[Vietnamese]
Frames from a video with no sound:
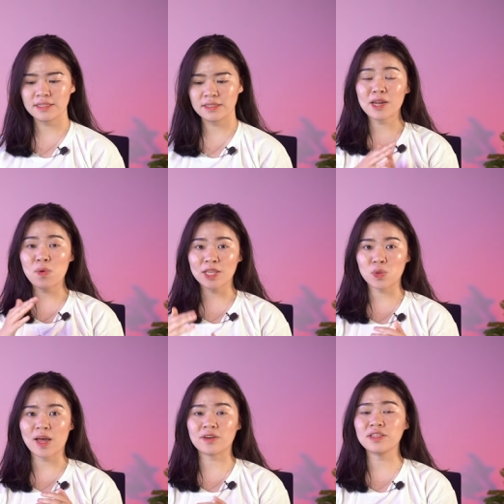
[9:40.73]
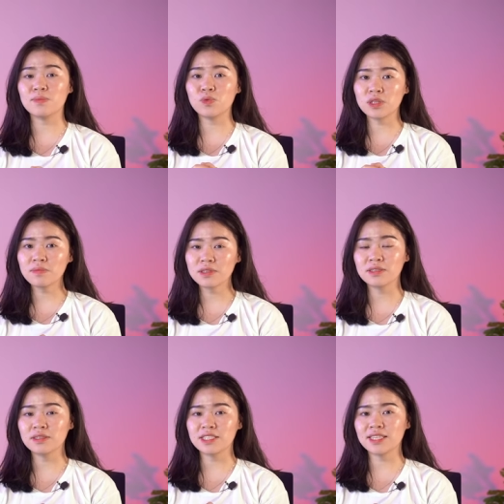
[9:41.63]
Bạn hoàn toàn có thể mua
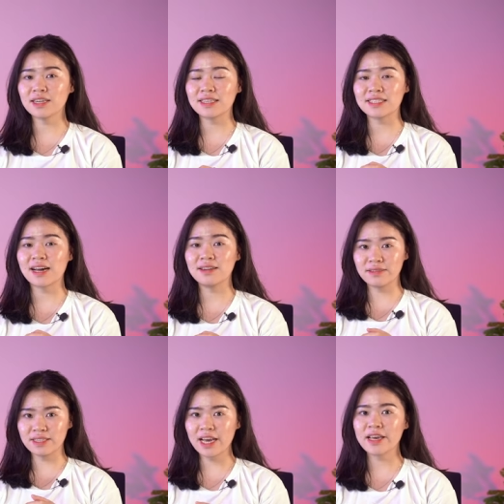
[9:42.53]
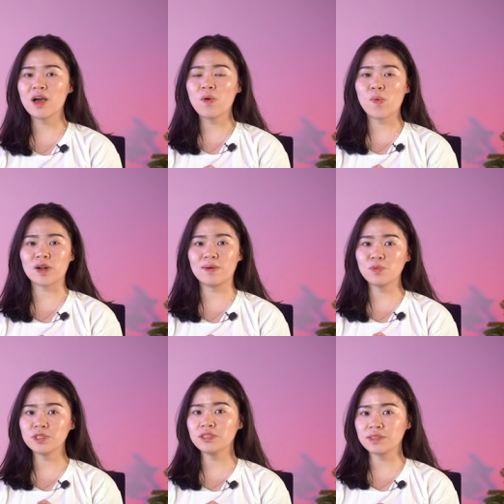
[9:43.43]
token ở trên các cái sàn lớn này hoặc là
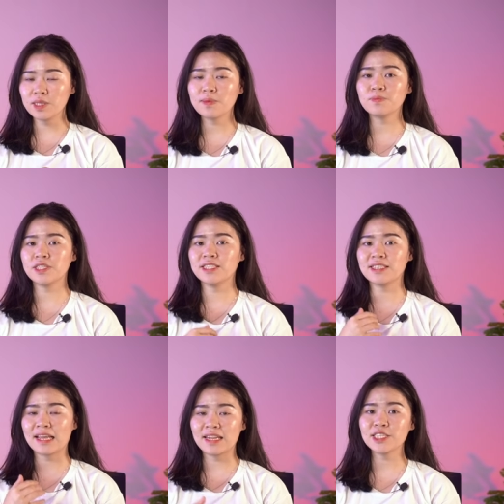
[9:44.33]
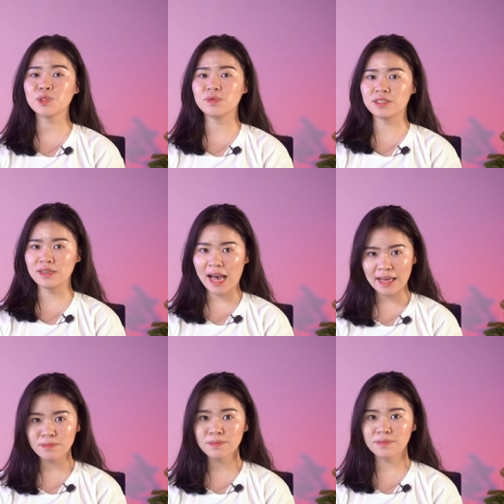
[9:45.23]
mua trực tiếp trên sàn DEX của dự
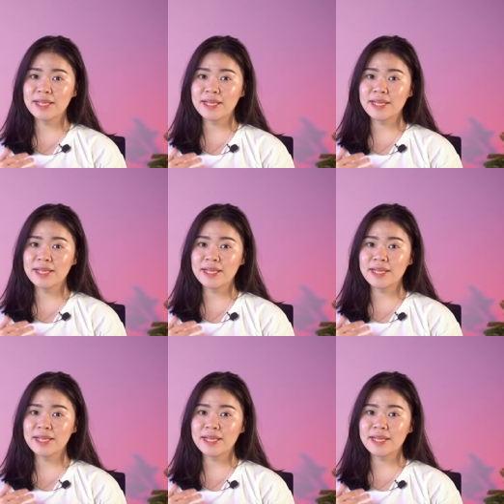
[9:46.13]
án.